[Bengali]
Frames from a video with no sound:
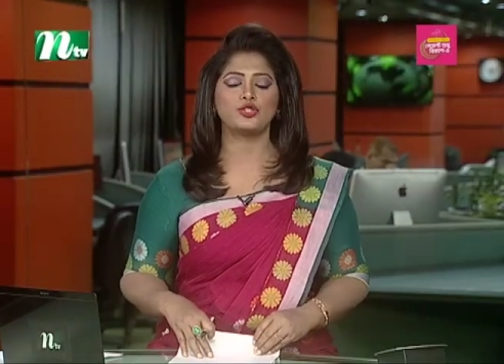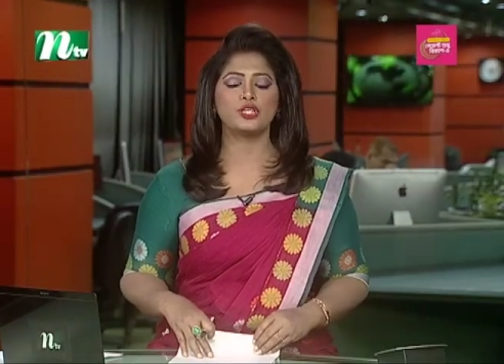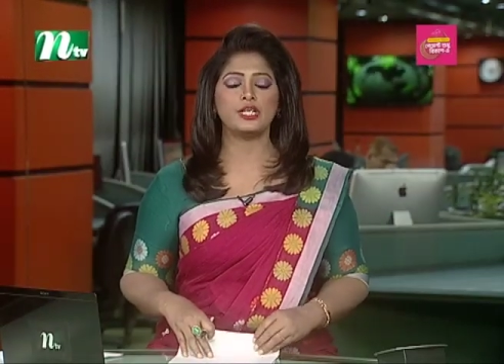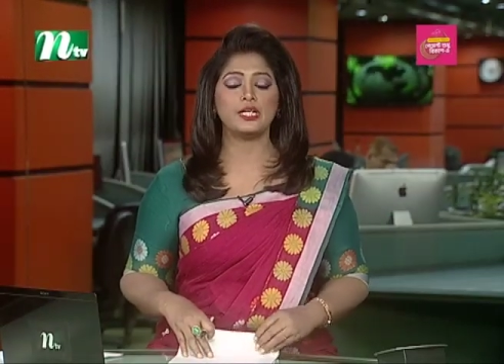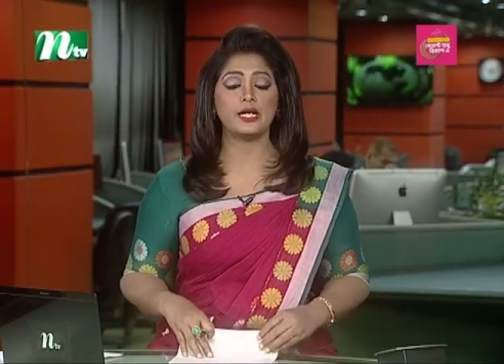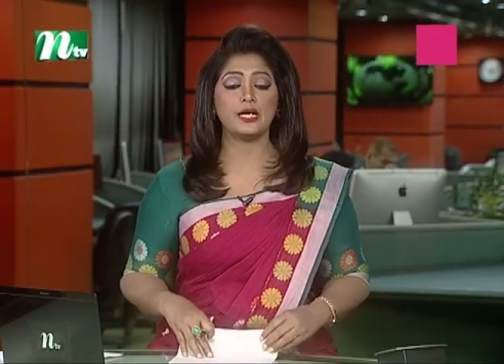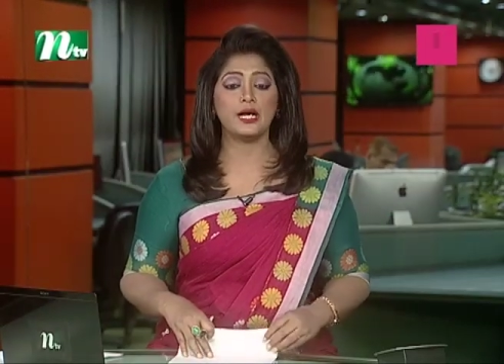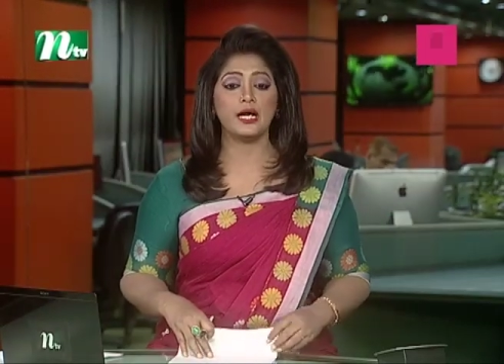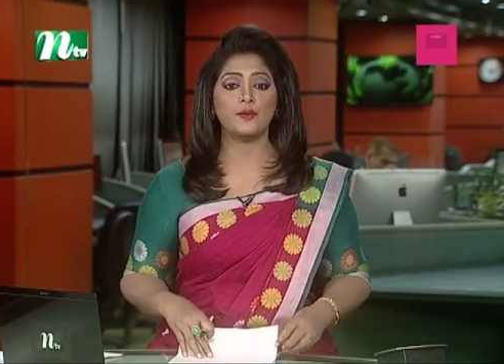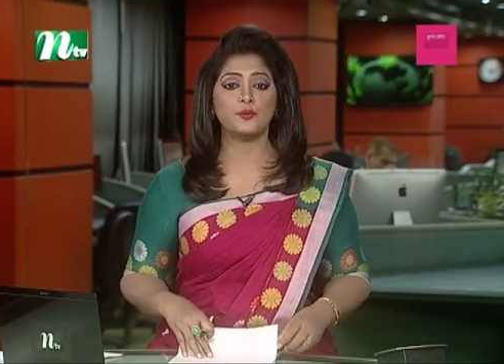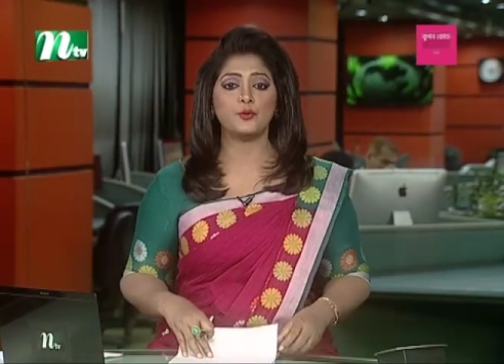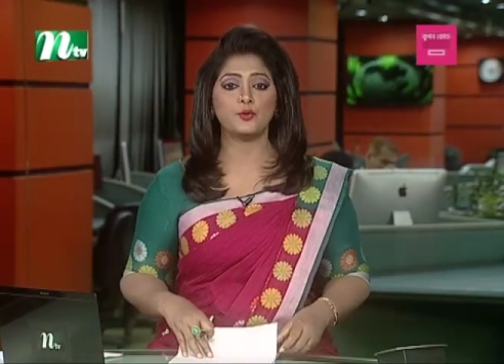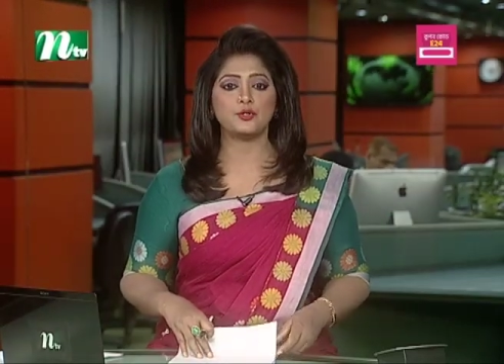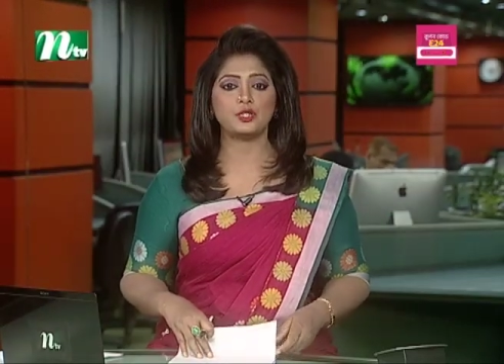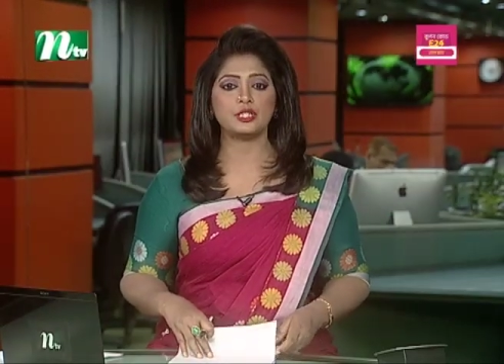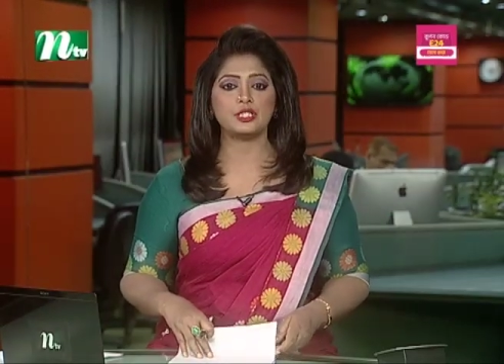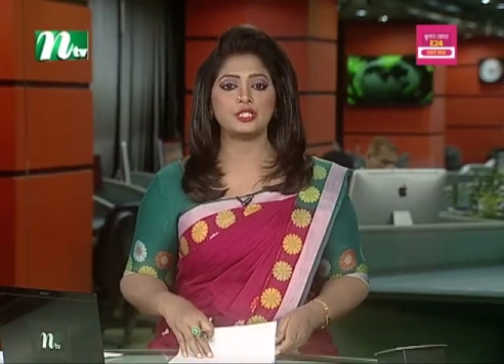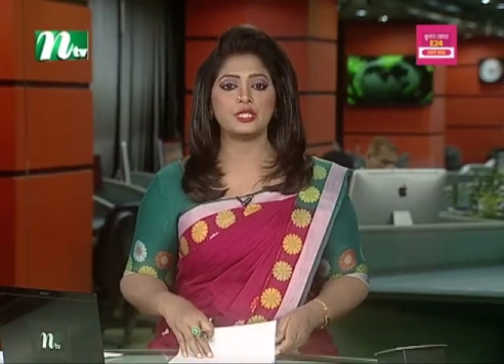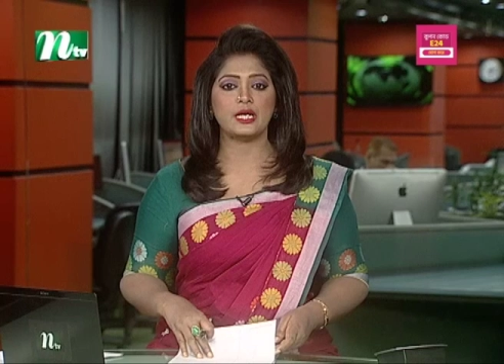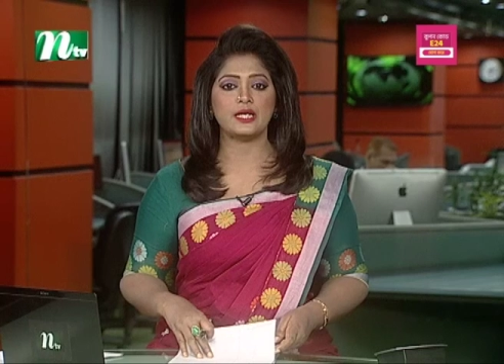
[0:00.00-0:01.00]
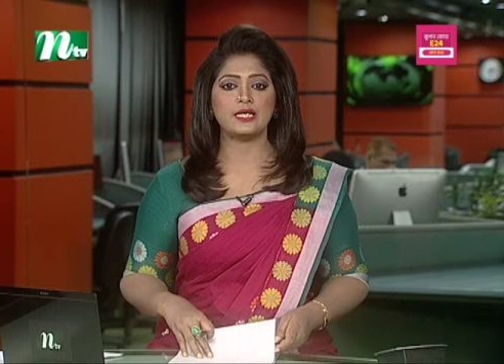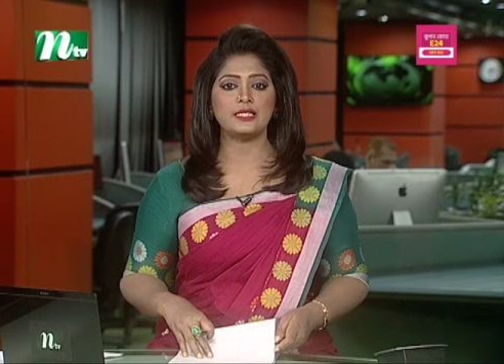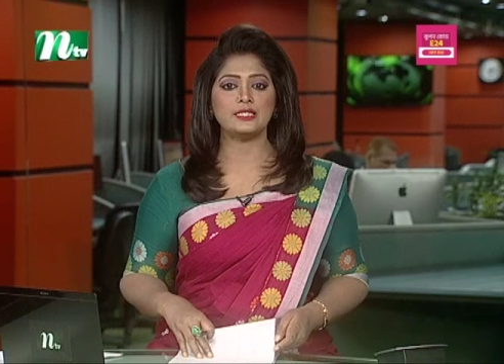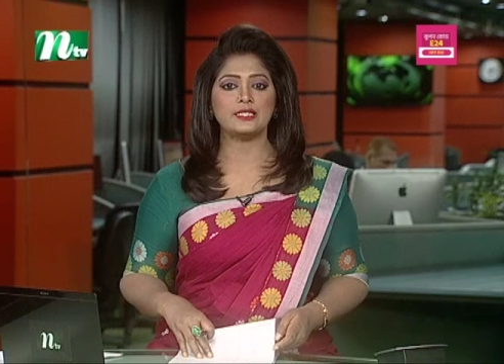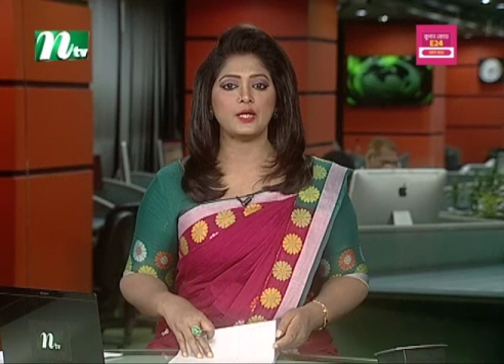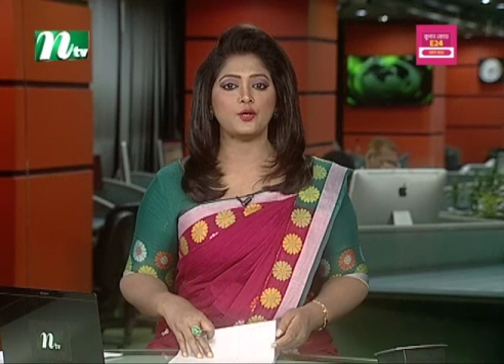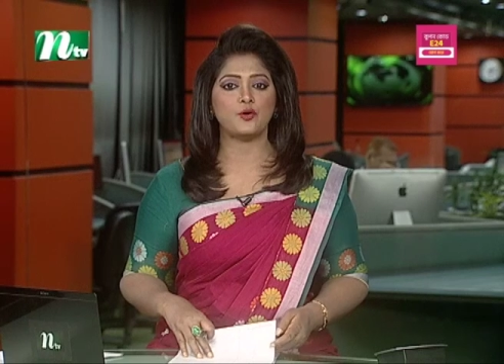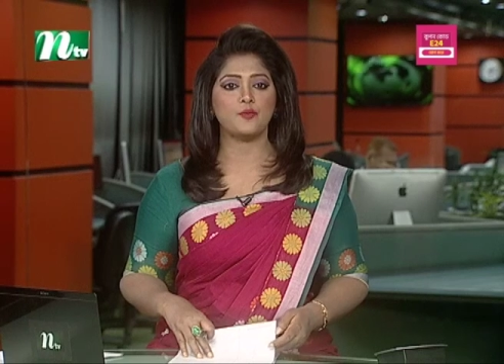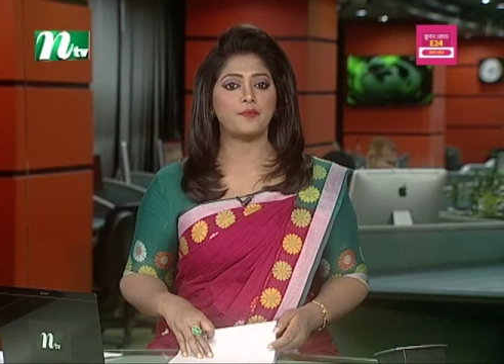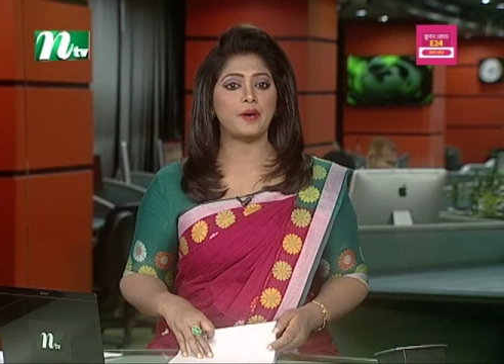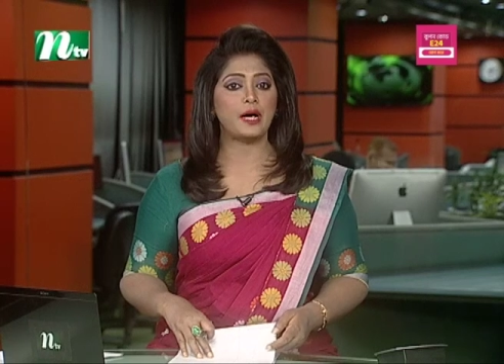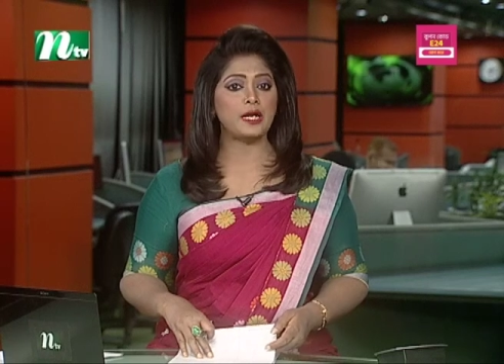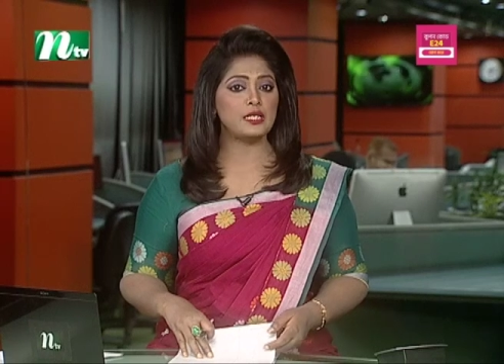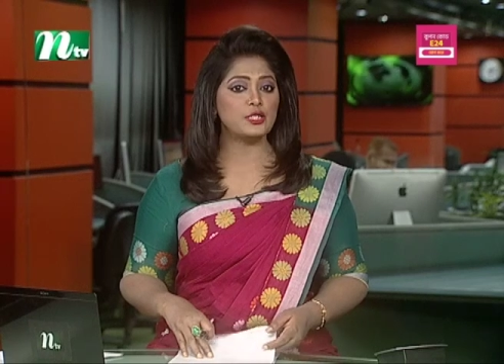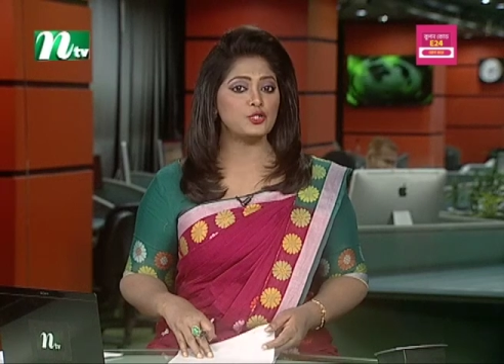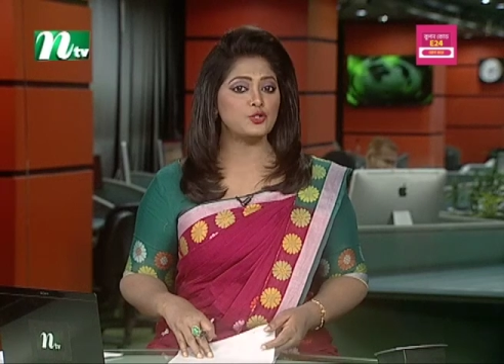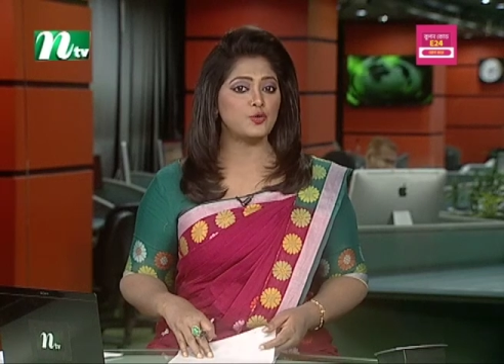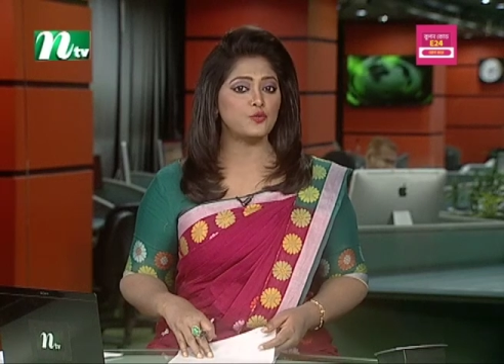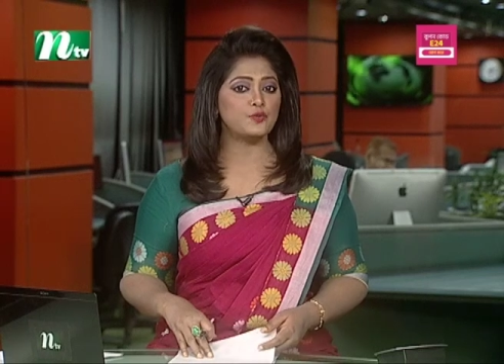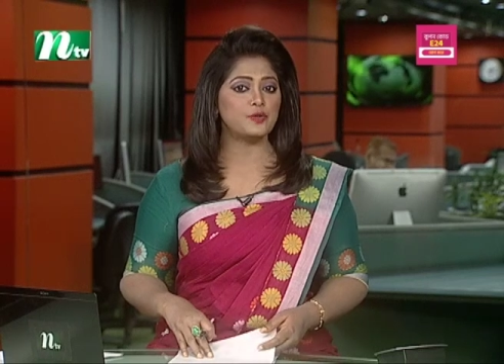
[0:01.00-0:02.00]
শিক্ষা প্রতিষ্ঠানে যেন
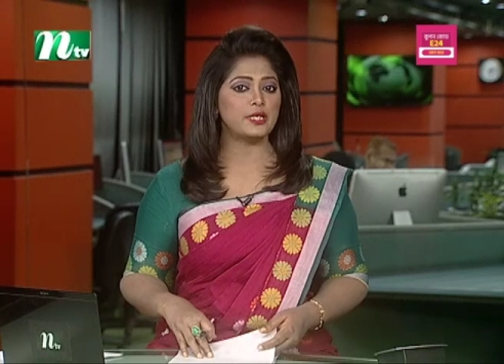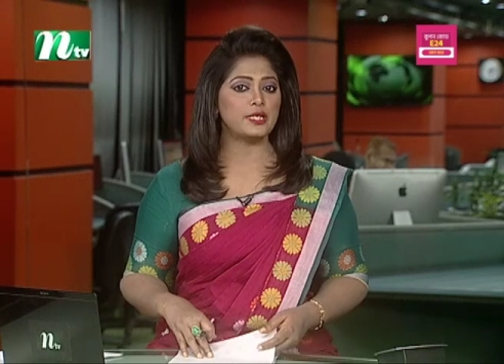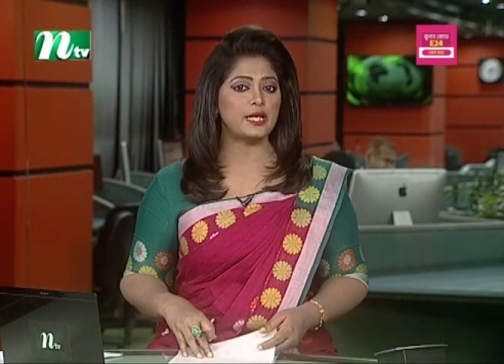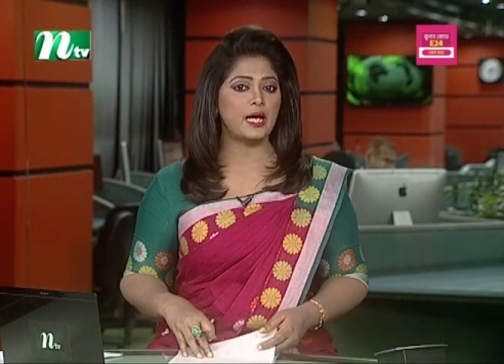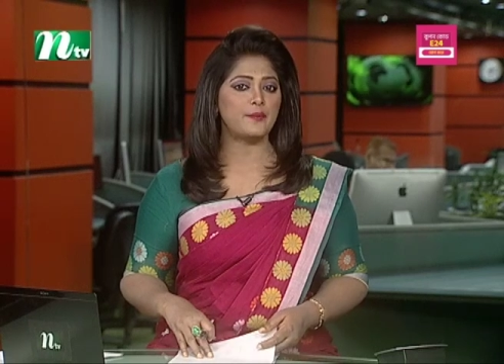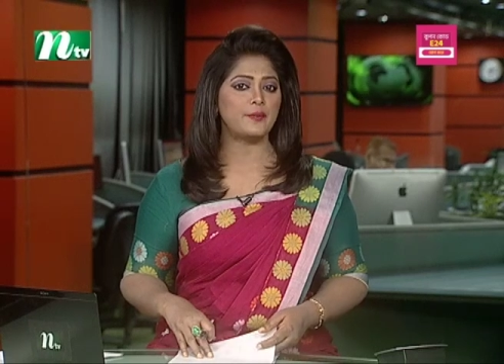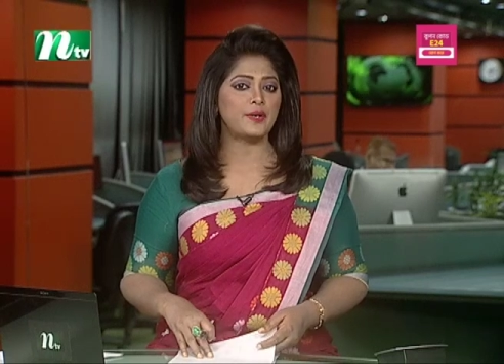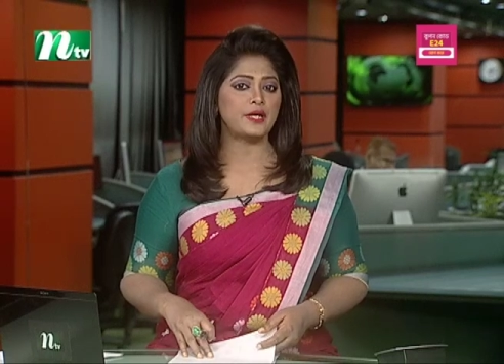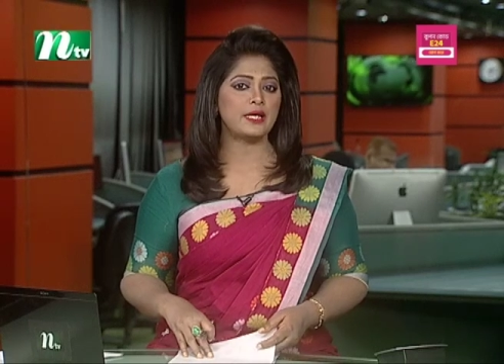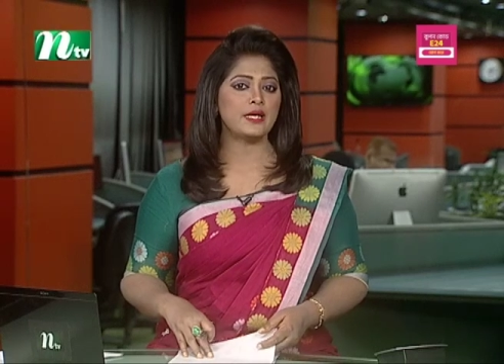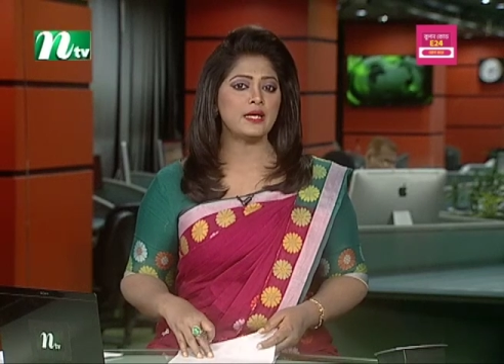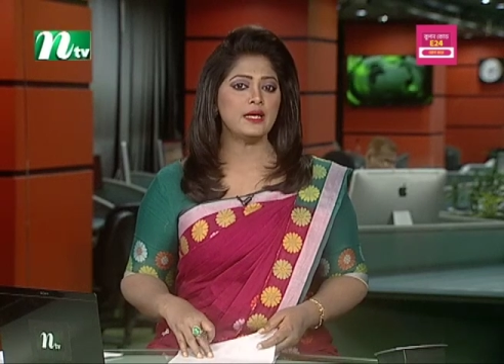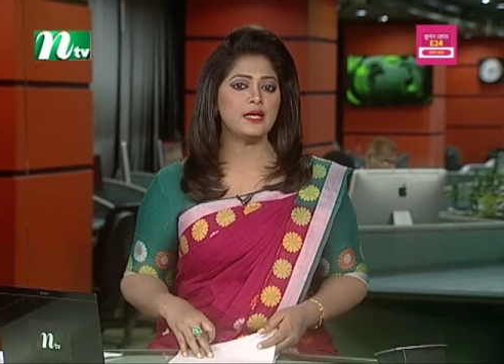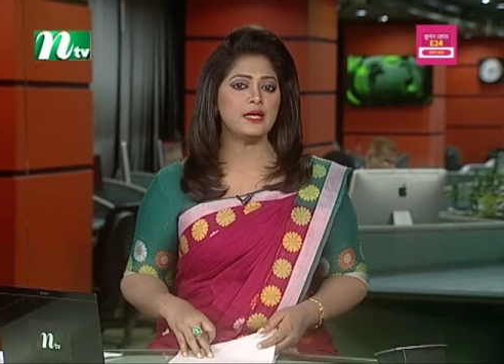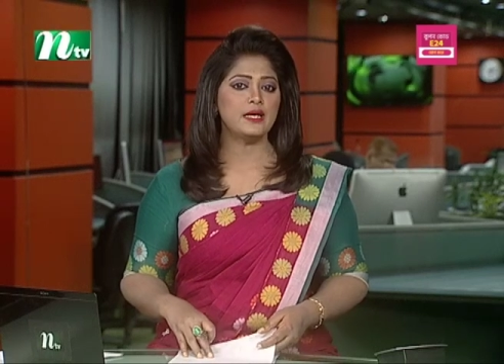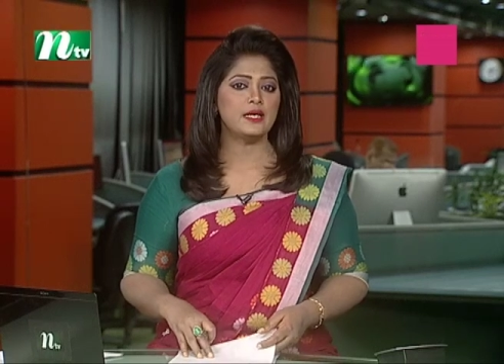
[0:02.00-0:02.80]
পানি জমতে না পারে